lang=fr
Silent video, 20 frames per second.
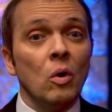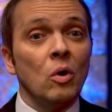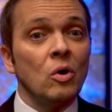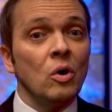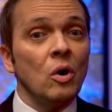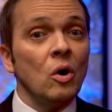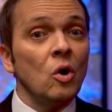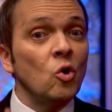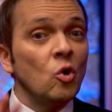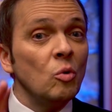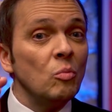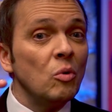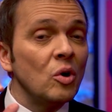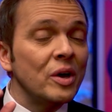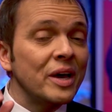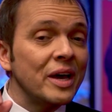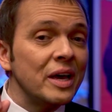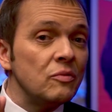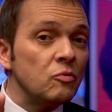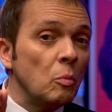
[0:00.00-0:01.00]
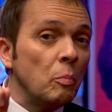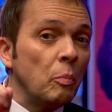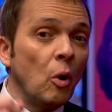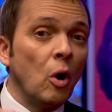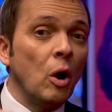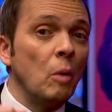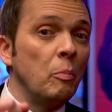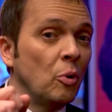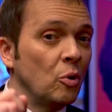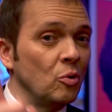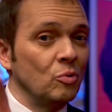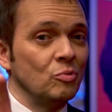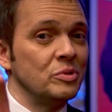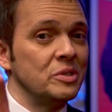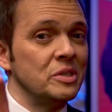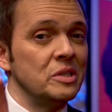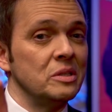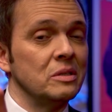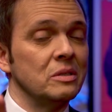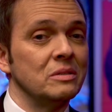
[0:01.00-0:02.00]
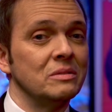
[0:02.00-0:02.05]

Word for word: encore comment créer vos propres routines.